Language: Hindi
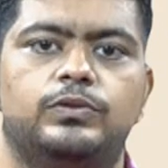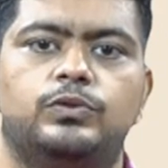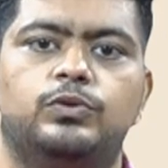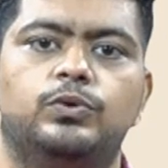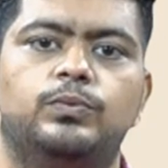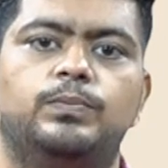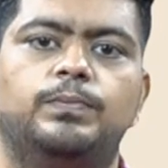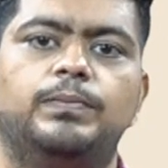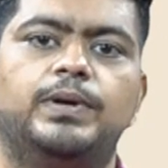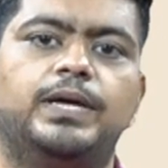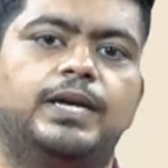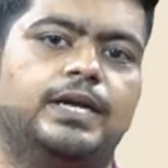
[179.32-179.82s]

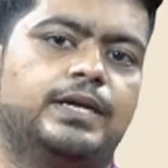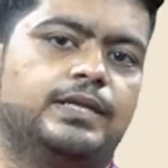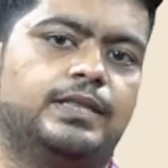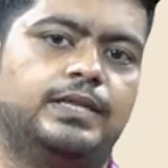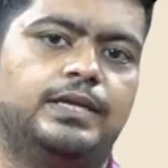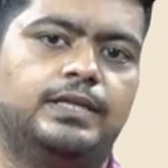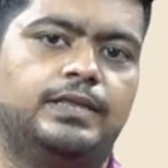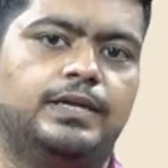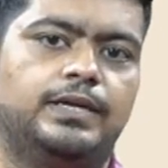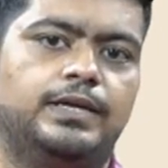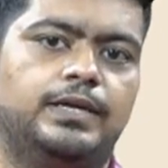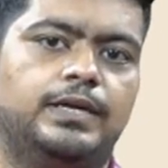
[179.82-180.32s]
धूप में रख
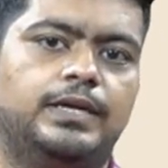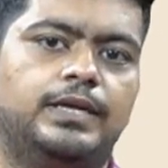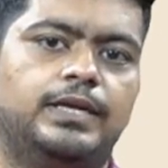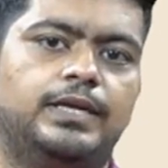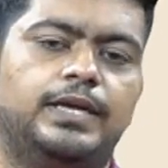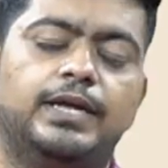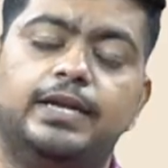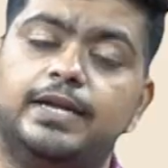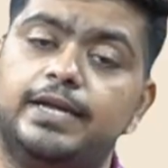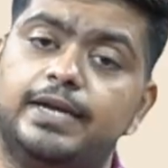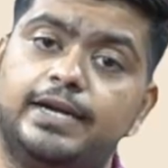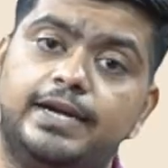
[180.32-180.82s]
देते
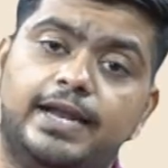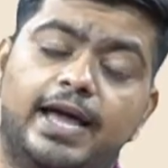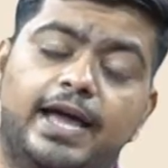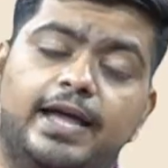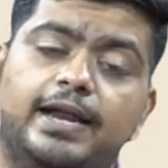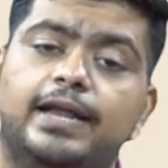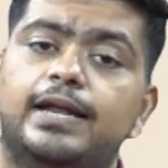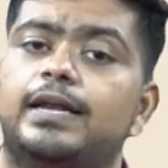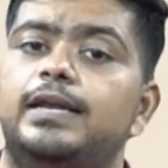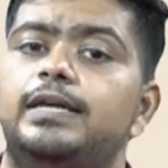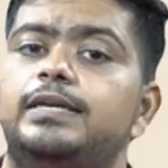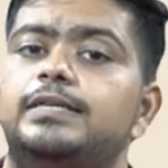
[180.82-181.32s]
यानी कि
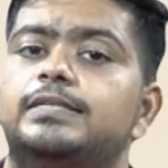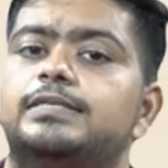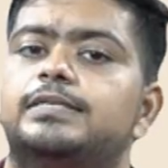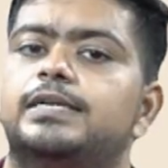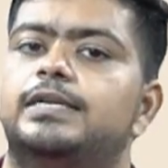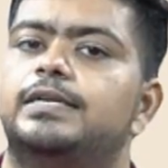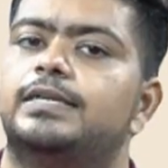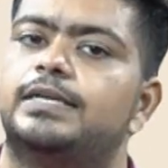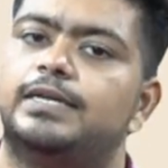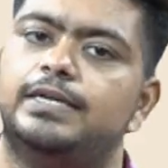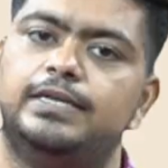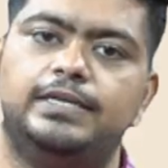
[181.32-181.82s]
डायरेक्टली
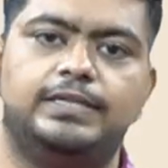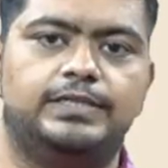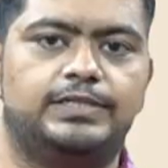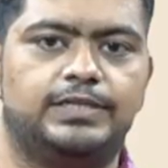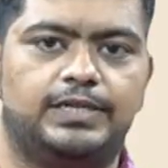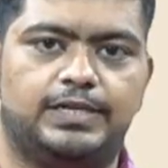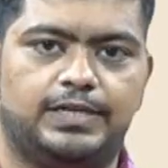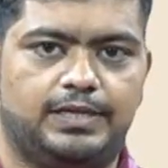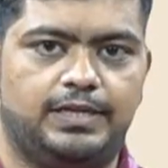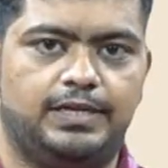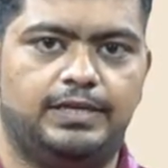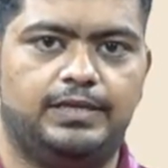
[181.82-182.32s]
सन के
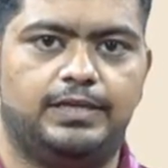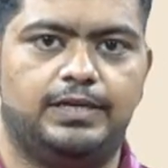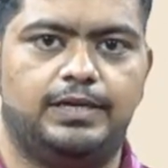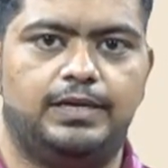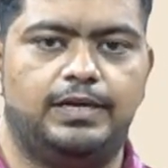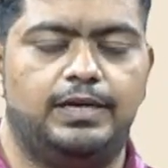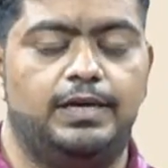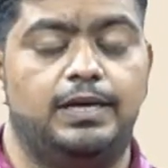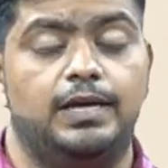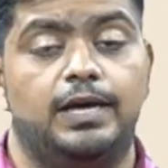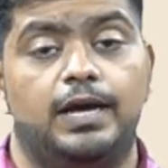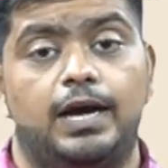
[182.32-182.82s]
नीचे रख देते
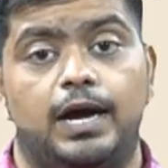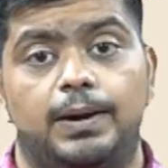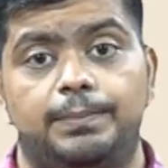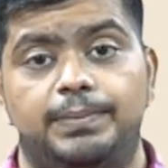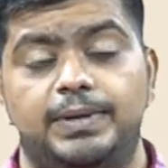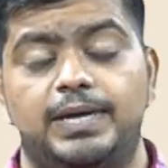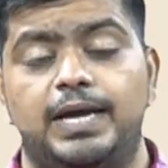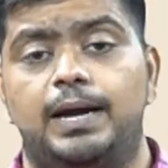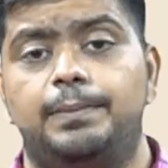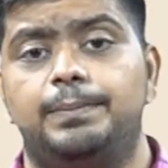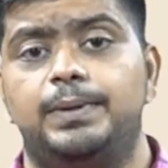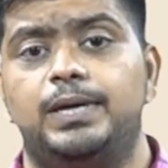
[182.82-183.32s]

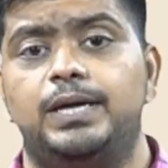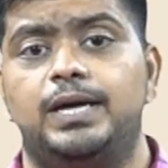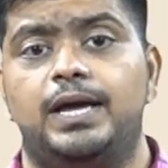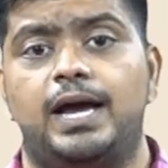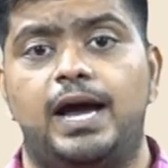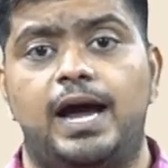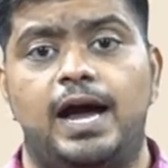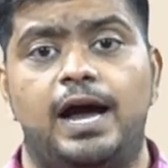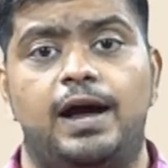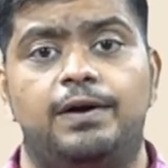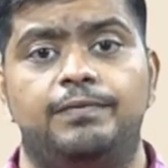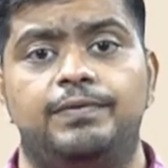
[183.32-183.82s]
अभी यहाँ पे
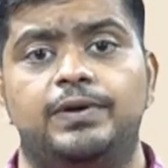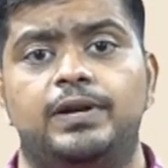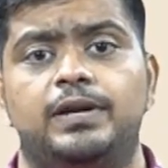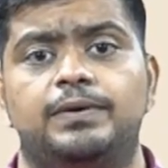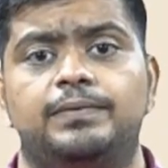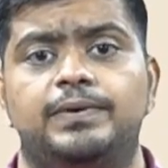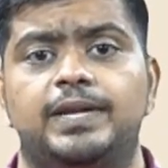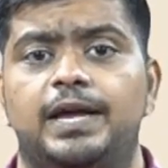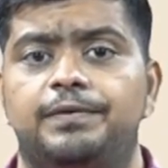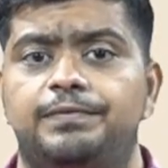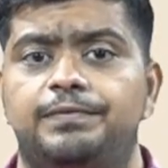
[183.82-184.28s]
हाफ एन आवर